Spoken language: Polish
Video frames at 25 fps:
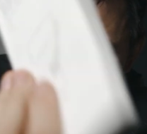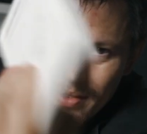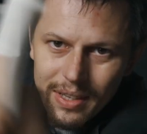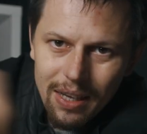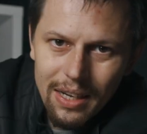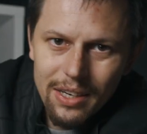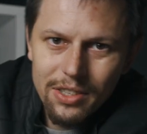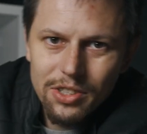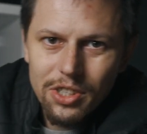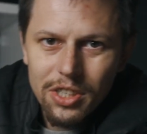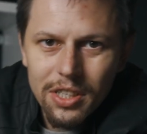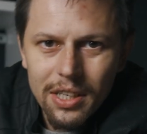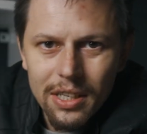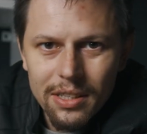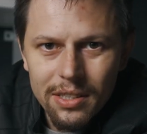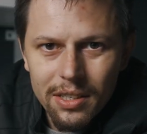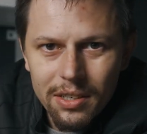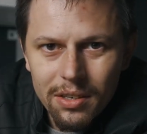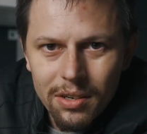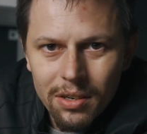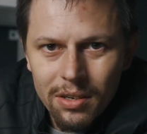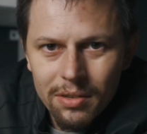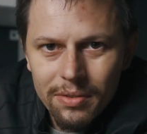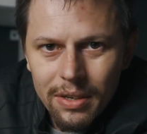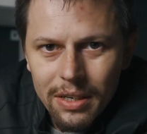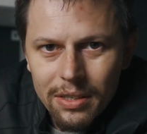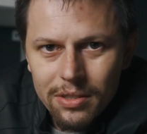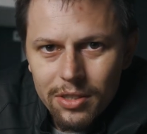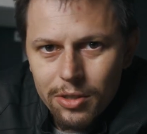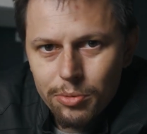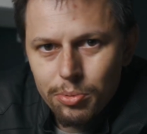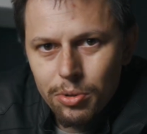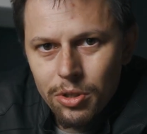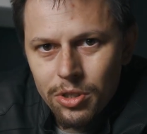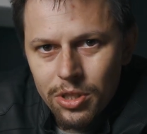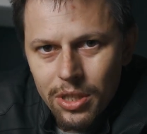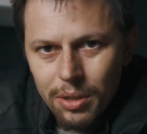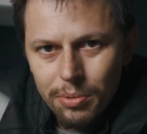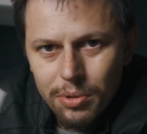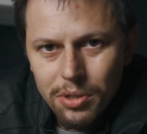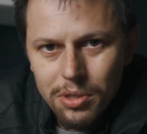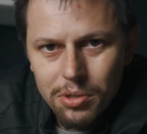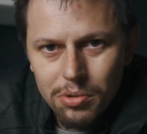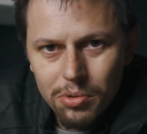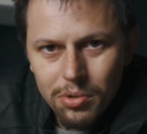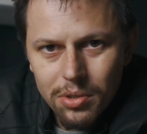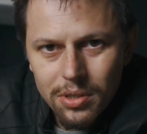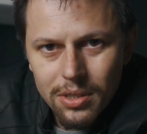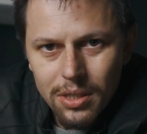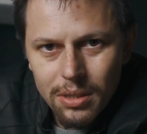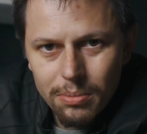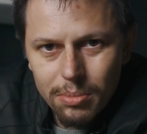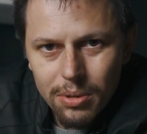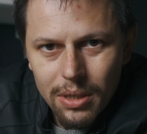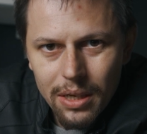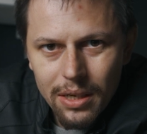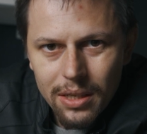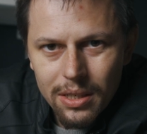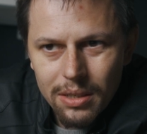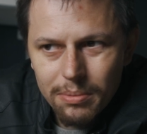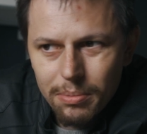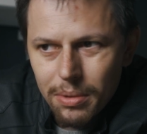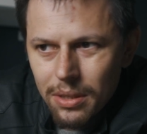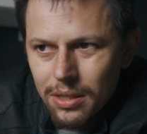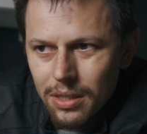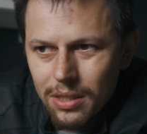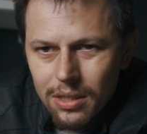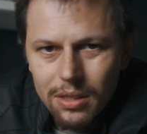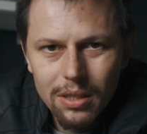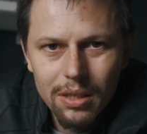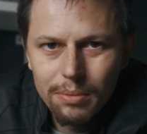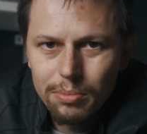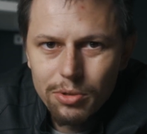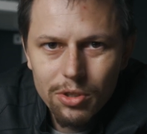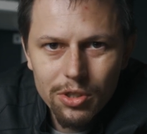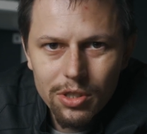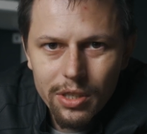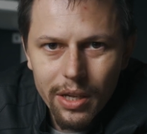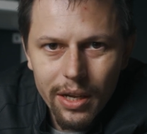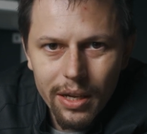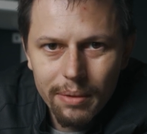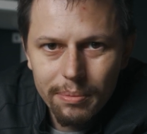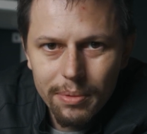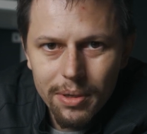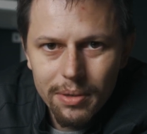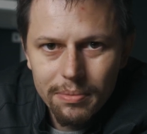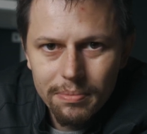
Ale czy kiedykolwiek ktoś przeczytał instrukcję, bo ja chyba nigdy nie przeczytałem.